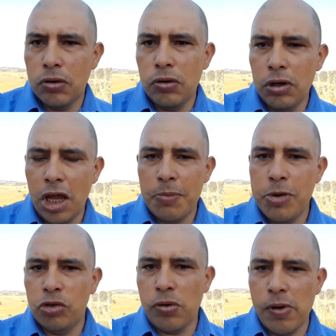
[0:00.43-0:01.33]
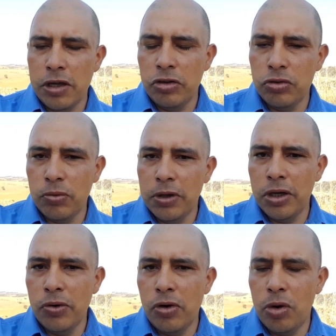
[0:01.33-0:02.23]
Olá pessoal, aqui sou
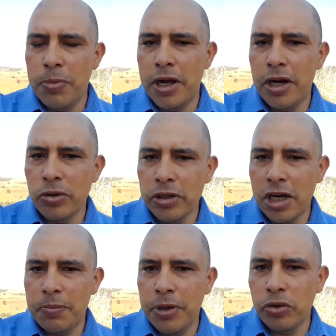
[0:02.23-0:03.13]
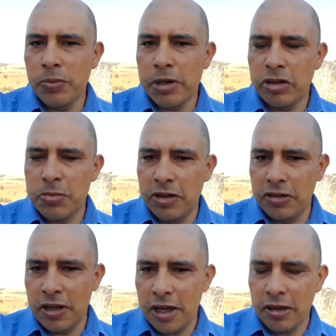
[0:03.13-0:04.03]
eu, Roberto, terapeuta em plantas
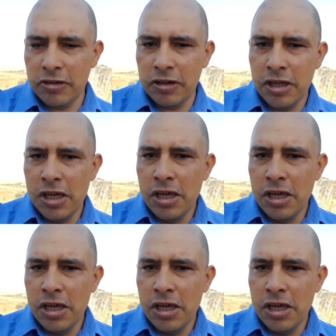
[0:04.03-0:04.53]
medicinais,